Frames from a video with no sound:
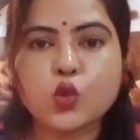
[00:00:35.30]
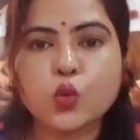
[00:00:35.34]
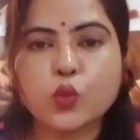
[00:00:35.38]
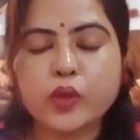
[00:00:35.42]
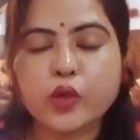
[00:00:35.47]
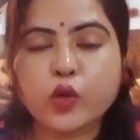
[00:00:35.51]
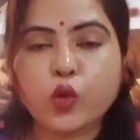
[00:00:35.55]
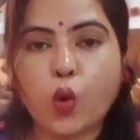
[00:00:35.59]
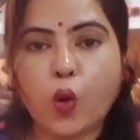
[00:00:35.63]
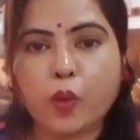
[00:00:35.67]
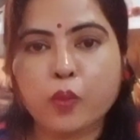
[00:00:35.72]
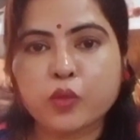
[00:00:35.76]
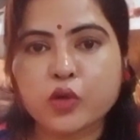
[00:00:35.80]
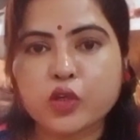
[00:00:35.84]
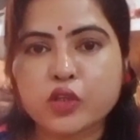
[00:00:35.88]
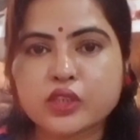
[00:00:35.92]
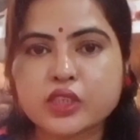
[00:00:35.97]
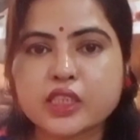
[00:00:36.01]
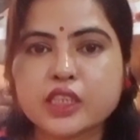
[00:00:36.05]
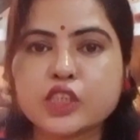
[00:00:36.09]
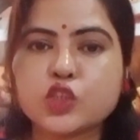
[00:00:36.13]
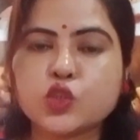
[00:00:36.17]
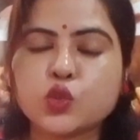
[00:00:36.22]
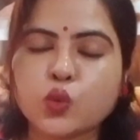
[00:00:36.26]
খুবই কম
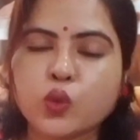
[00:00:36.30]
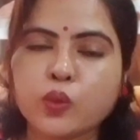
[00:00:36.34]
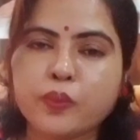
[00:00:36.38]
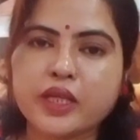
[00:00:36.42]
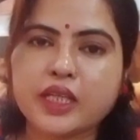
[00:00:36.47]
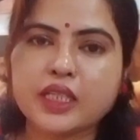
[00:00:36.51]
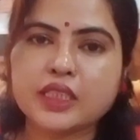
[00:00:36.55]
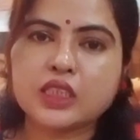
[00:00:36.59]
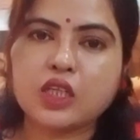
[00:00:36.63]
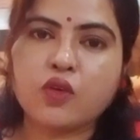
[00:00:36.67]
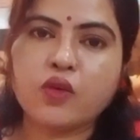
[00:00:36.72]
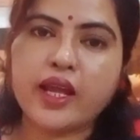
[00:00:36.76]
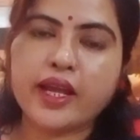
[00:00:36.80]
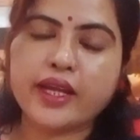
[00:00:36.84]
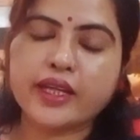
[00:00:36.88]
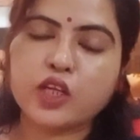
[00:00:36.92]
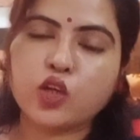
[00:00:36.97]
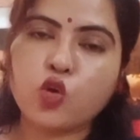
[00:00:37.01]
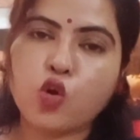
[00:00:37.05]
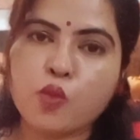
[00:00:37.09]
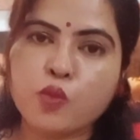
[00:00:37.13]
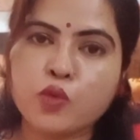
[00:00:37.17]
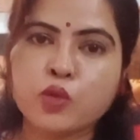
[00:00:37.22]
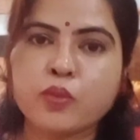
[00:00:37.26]
বয়সে চুল পেকে যাওয়া একটা
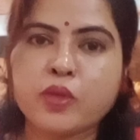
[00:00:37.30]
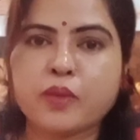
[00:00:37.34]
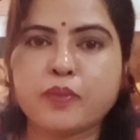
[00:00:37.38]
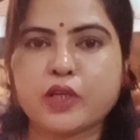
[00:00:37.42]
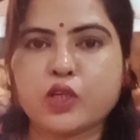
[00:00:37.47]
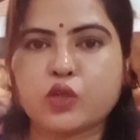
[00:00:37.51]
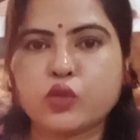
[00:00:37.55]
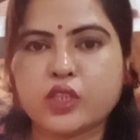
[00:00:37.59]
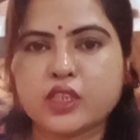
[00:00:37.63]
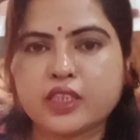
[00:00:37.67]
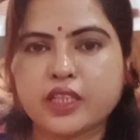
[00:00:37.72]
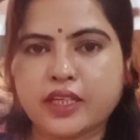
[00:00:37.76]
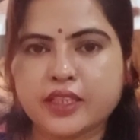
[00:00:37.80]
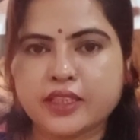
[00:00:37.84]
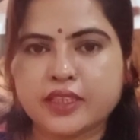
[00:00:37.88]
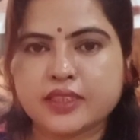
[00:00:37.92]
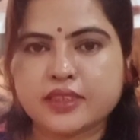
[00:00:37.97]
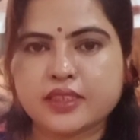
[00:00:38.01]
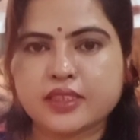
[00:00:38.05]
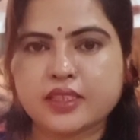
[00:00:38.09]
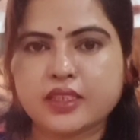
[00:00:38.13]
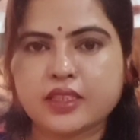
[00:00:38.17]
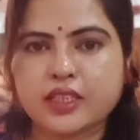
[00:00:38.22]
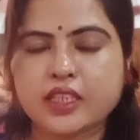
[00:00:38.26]
কমন ব্যাপার হয়ে
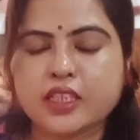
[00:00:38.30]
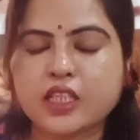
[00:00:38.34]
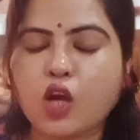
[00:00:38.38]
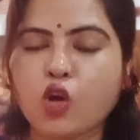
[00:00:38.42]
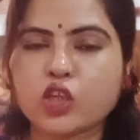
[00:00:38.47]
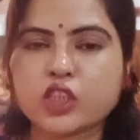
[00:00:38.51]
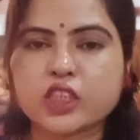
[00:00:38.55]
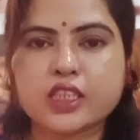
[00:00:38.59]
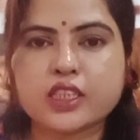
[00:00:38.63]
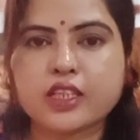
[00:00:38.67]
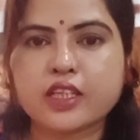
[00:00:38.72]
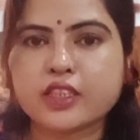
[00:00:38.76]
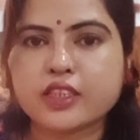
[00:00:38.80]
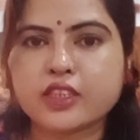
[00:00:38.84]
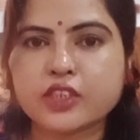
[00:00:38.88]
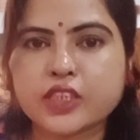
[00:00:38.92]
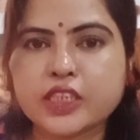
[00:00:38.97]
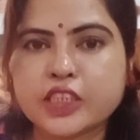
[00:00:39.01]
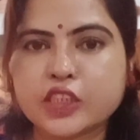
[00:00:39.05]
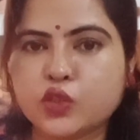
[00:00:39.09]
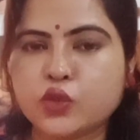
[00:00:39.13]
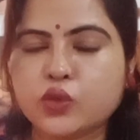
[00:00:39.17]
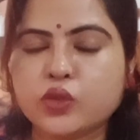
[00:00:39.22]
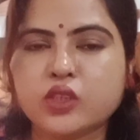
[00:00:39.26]
দাঁড়িয়েছে এটা অসাধারণের
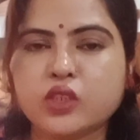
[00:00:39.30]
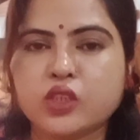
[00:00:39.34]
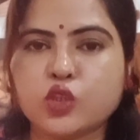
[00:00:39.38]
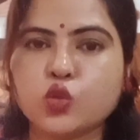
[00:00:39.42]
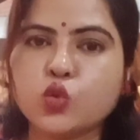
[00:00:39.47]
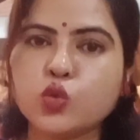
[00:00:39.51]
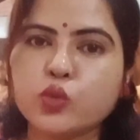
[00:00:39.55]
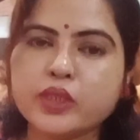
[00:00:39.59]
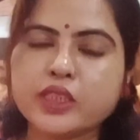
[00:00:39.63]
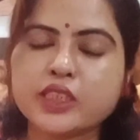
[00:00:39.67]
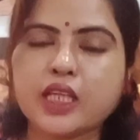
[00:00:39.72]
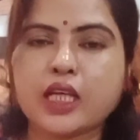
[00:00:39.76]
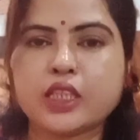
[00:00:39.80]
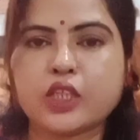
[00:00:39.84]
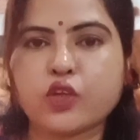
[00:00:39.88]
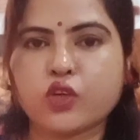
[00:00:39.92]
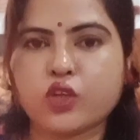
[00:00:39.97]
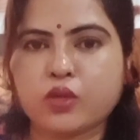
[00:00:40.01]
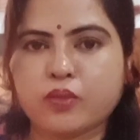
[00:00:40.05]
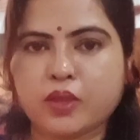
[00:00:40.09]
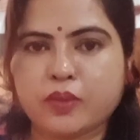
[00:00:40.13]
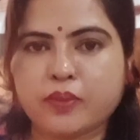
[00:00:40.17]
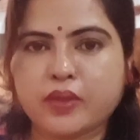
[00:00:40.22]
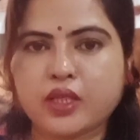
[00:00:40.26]
কিছুই নেই খুবই সাধারণ
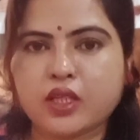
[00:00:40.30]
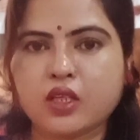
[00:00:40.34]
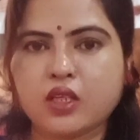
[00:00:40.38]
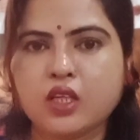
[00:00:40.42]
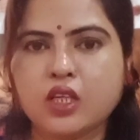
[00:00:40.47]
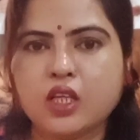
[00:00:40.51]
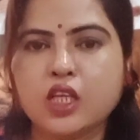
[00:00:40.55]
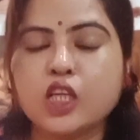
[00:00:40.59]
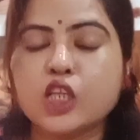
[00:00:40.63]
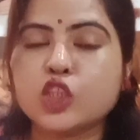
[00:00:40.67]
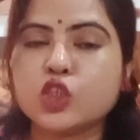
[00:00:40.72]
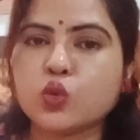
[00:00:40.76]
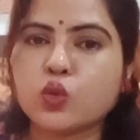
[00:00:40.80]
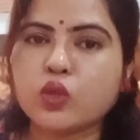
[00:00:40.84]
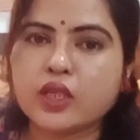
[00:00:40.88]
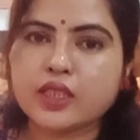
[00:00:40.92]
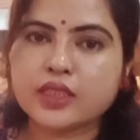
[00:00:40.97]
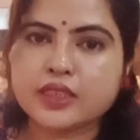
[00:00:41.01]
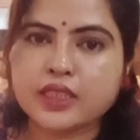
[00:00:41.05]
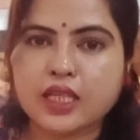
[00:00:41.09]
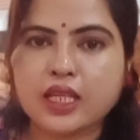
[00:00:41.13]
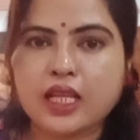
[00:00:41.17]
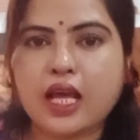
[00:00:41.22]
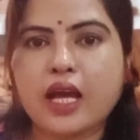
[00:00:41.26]
ব্যাপার চুলের
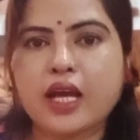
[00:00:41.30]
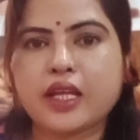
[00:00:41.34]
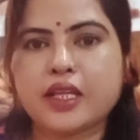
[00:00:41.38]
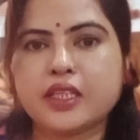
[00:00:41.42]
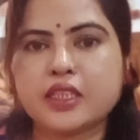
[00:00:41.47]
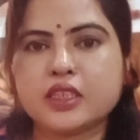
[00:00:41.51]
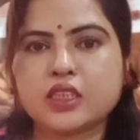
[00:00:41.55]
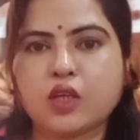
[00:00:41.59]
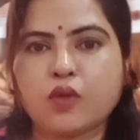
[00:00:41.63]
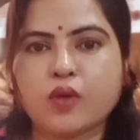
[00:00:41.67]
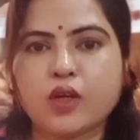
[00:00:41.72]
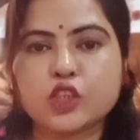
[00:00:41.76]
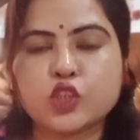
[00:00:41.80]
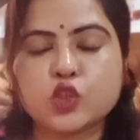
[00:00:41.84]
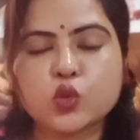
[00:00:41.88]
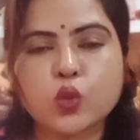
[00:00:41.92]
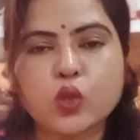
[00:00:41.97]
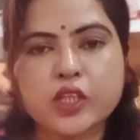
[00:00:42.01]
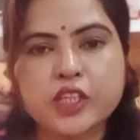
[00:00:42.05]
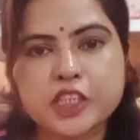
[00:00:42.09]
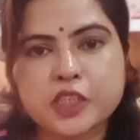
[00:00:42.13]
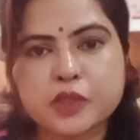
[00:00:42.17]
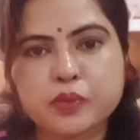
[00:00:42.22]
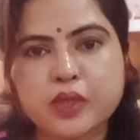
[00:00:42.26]
জেল্লা হারিয়ে যাওয়া চুল
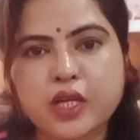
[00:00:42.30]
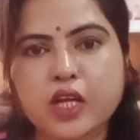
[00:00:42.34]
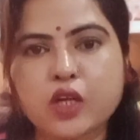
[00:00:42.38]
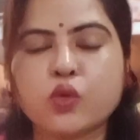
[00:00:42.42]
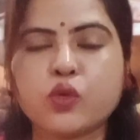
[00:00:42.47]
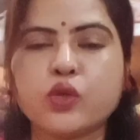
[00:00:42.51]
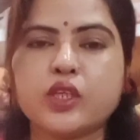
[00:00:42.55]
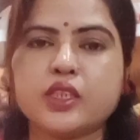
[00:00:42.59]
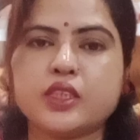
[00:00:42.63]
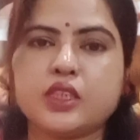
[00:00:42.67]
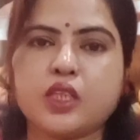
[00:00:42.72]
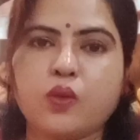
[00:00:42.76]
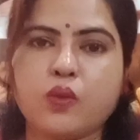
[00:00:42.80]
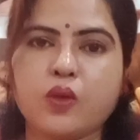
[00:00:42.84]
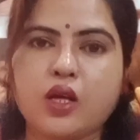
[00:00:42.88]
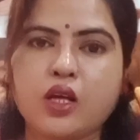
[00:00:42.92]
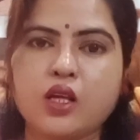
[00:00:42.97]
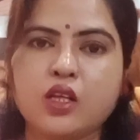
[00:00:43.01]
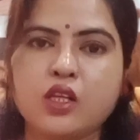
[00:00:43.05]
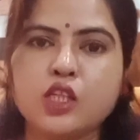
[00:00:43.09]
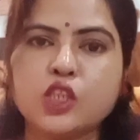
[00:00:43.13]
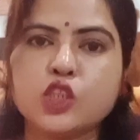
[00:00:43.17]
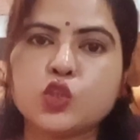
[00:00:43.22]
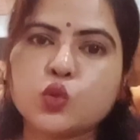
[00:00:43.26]
নিষ্প্রাণ হয়ে যাওয়া
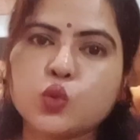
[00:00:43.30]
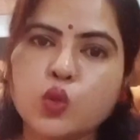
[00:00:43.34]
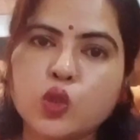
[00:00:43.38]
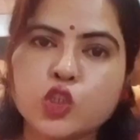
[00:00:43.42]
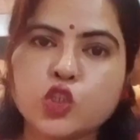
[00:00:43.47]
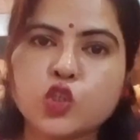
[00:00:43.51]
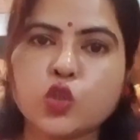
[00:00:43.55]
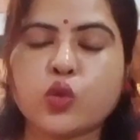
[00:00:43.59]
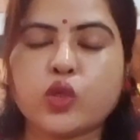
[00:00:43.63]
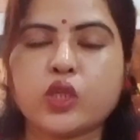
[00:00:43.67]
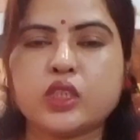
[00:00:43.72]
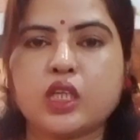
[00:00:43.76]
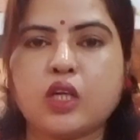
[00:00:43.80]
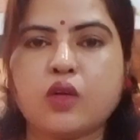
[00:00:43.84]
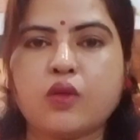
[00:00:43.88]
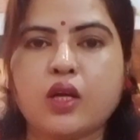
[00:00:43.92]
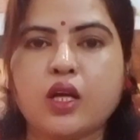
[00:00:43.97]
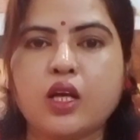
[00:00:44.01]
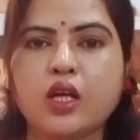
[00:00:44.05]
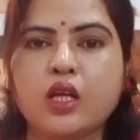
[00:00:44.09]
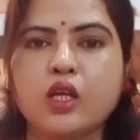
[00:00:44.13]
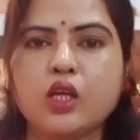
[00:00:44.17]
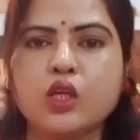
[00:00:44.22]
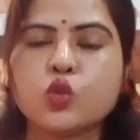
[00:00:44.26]
চুল ঝরে যাওয়া
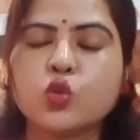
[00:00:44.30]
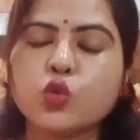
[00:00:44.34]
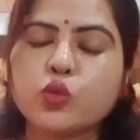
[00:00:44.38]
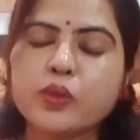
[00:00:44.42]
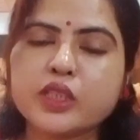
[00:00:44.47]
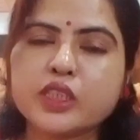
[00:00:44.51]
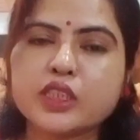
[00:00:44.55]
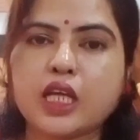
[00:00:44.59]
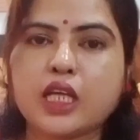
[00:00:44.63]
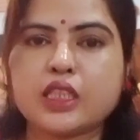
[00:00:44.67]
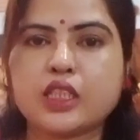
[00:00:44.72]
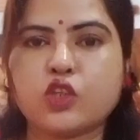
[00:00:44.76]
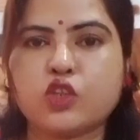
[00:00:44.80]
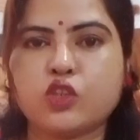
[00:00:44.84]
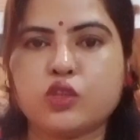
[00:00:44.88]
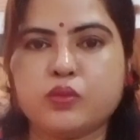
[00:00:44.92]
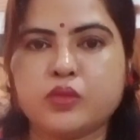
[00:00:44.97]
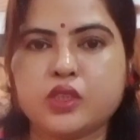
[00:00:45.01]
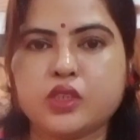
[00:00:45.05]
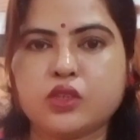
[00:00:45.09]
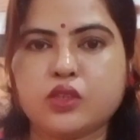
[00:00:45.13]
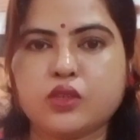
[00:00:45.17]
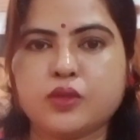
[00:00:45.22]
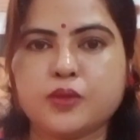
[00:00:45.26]
খুবই সাধারণ
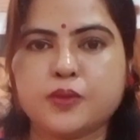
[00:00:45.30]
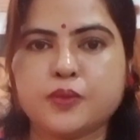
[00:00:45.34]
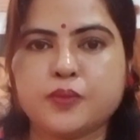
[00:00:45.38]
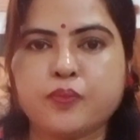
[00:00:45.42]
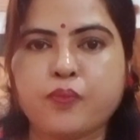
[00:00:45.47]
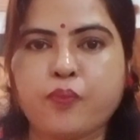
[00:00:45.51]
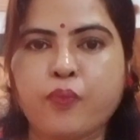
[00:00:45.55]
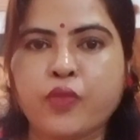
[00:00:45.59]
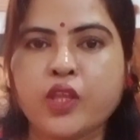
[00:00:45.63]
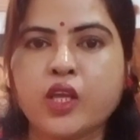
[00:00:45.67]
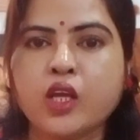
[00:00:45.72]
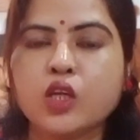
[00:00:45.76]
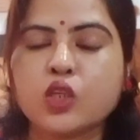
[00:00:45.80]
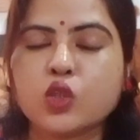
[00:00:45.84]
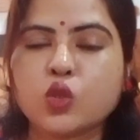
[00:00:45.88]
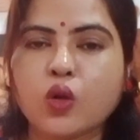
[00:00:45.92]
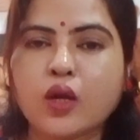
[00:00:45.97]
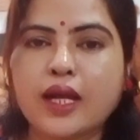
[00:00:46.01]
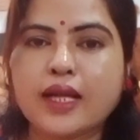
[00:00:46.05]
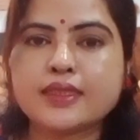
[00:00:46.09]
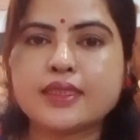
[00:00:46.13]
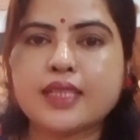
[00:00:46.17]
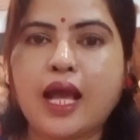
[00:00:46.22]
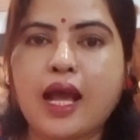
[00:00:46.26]
বিষয় তো
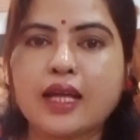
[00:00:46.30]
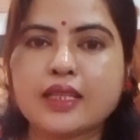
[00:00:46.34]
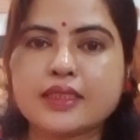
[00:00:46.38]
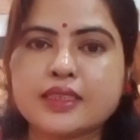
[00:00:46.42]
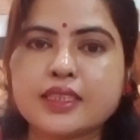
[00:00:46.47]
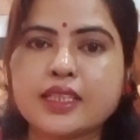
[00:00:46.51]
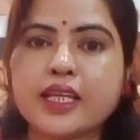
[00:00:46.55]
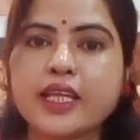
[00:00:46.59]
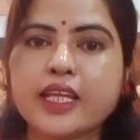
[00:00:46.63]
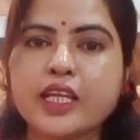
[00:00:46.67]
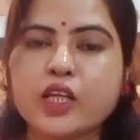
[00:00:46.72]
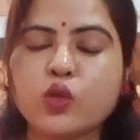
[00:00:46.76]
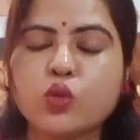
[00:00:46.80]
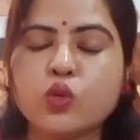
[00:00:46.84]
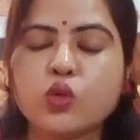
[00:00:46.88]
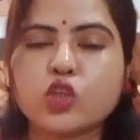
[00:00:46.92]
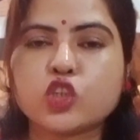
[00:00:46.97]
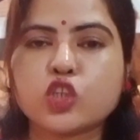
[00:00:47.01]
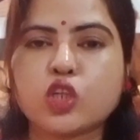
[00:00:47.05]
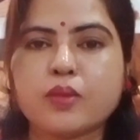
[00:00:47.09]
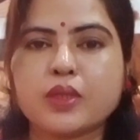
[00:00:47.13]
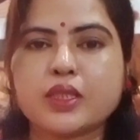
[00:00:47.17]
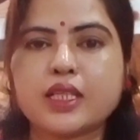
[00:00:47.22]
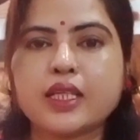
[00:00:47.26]
গাইজ আজকে এগুলো
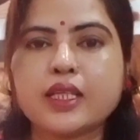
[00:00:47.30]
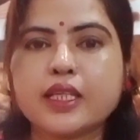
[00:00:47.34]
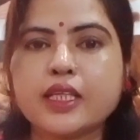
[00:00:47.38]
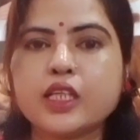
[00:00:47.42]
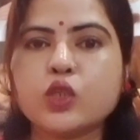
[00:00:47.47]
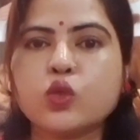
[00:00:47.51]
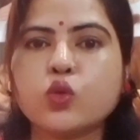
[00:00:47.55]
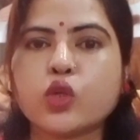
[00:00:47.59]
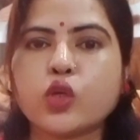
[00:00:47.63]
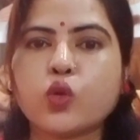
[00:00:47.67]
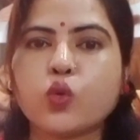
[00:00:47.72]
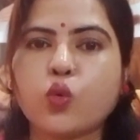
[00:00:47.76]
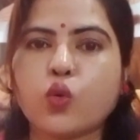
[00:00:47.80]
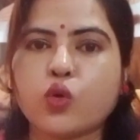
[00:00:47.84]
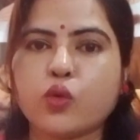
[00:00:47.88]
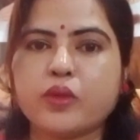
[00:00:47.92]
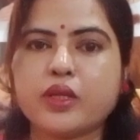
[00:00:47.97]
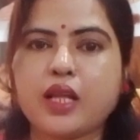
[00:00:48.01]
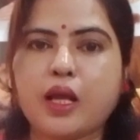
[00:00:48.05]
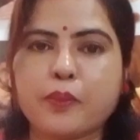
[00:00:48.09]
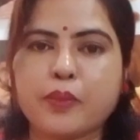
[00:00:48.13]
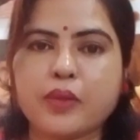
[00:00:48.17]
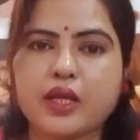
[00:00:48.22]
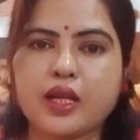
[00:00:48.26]
সমাধান কি করে
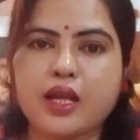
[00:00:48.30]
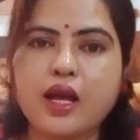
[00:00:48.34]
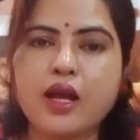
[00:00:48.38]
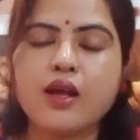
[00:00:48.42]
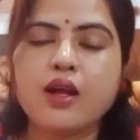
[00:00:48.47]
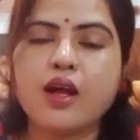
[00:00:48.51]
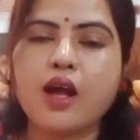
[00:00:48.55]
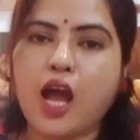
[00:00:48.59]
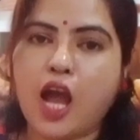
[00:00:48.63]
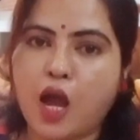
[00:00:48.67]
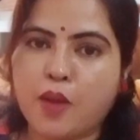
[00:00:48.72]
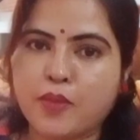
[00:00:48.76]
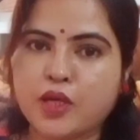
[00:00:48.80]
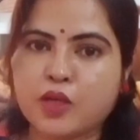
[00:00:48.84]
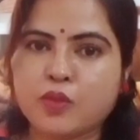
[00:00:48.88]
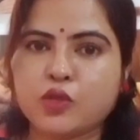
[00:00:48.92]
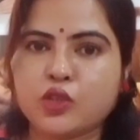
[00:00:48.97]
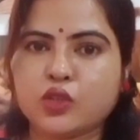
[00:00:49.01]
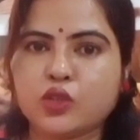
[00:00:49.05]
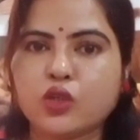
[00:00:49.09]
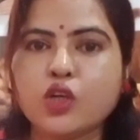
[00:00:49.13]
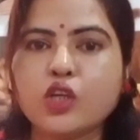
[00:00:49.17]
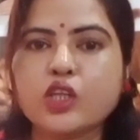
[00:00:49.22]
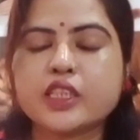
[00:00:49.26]
করবেন আপনারা আমার
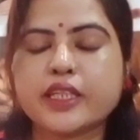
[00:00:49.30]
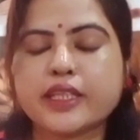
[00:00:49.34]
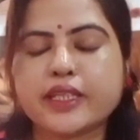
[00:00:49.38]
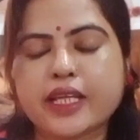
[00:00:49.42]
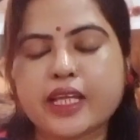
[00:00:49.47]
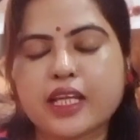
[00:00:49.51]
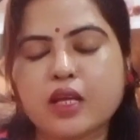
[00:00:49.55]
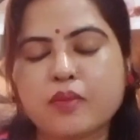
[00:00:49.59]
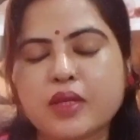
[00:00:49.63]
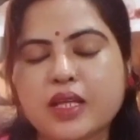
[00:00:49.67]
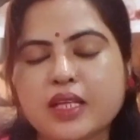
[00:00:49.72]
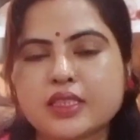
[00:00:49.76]
মতো সেটাই আমি